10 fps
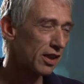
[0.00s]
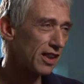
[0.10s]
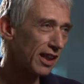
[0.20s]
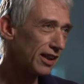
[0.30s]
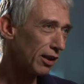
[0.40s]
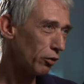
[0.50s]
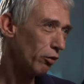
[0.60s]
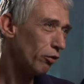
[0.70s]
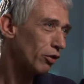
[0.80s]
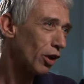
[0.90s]
Tinha que ter,
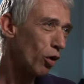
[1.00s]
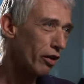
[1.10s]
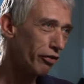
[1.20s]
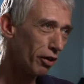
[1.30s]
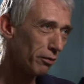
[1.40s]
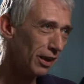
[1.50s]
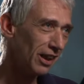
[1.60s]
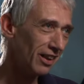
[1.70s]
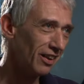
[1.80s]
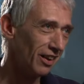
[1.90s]
um, de qualquer
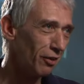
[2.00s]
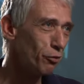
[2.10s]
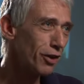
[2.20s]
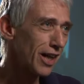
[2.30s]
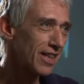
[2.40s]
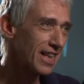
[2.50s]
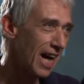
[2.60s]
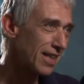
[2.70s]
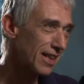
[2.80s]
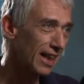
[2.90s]
forma, um
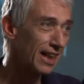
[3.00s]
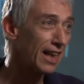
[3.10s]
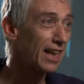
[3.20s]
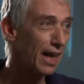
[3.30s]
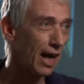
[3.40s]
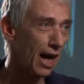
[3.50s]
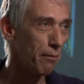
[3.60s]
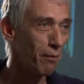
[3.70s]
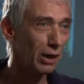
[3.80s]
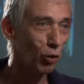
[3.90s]
resgate daquela aquela,
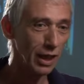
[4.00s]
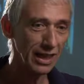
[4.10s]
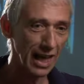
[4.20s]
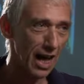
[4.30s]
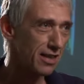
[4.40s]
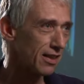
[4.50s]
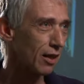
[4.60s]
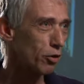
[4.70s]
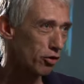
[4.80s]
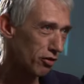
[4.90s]
a manualidade
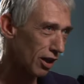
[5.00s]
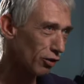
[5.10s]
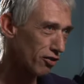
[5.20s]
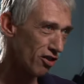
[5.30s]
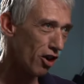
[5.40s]
na construção das